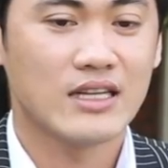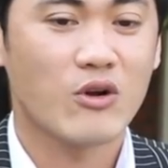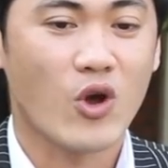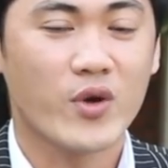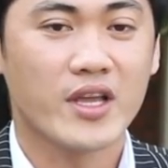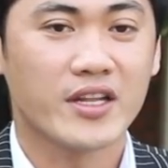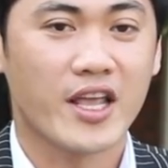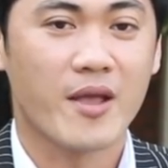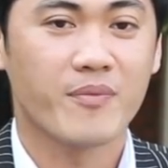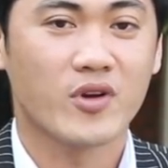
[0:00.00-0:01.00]
trao đổi kinh
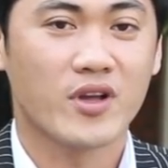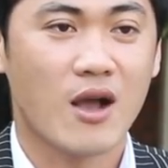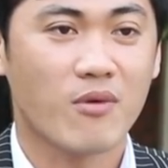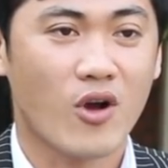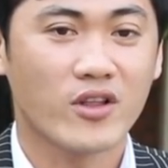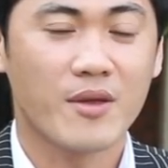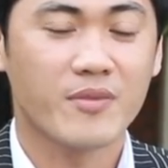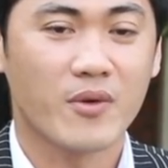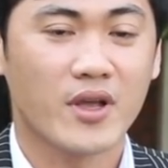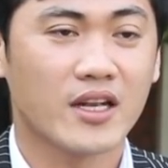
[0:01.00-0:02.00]
nghiệm rồi học hỏi
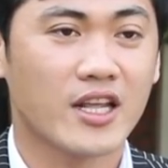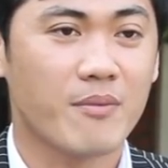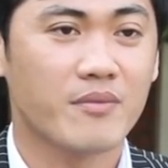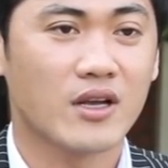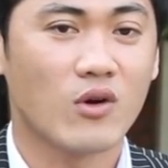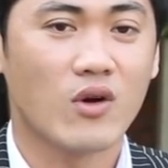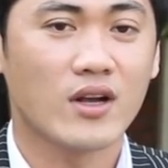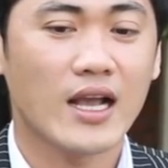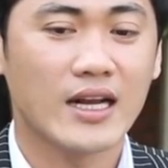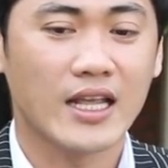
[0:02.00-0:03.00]
thêm nhiều cái kinh nghiệm
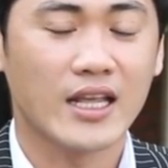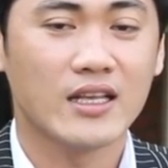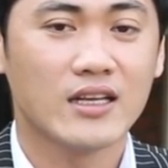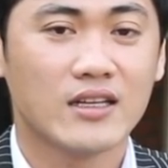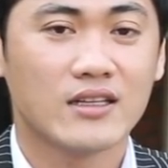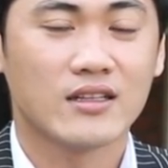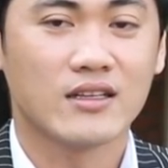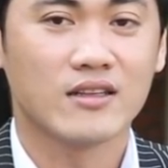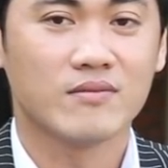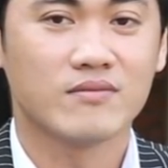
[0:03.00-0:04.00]
của các anh chị
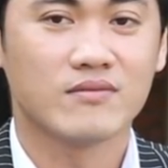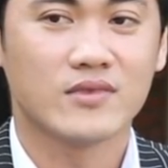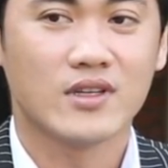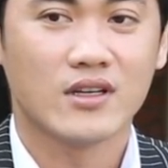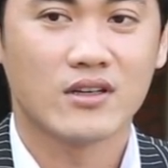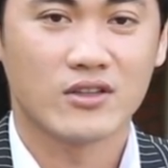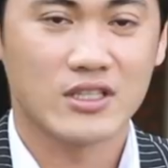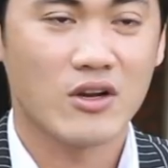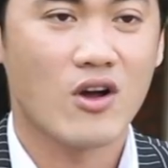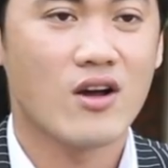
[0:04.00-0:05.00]
thì
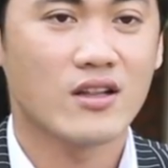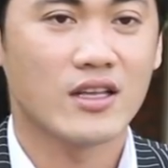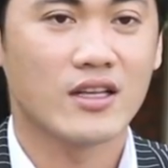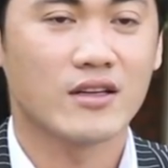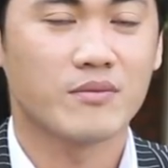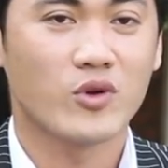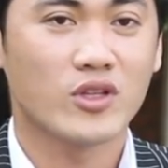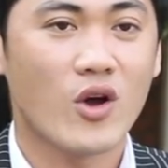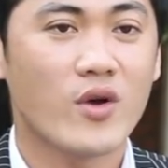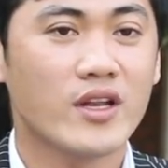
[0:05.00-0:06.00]
rồi sau đó thì
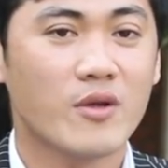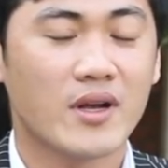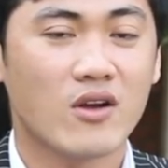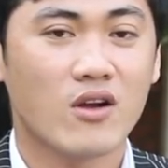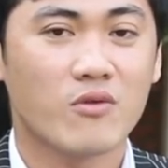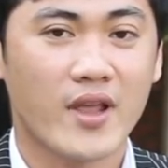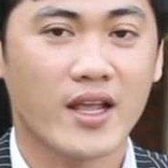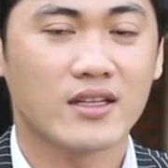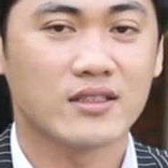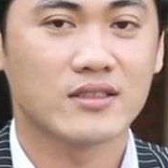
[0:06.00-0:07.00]
buổi tối nếu mà có công
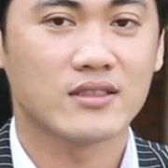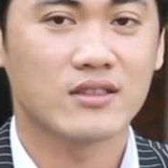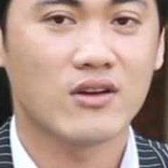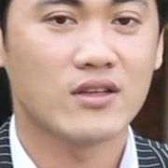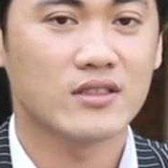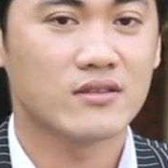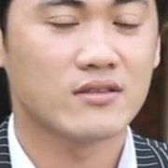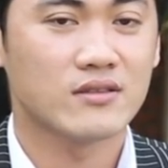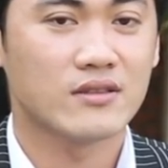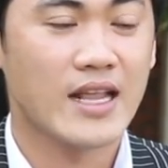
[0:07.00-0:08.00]
việc ừ, có
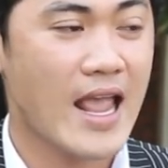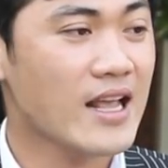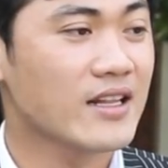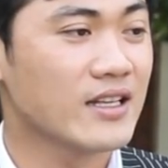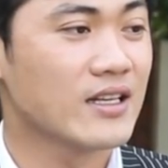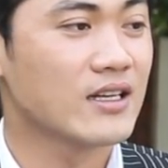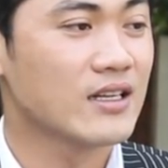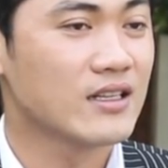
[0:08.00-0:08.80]
đi hát thì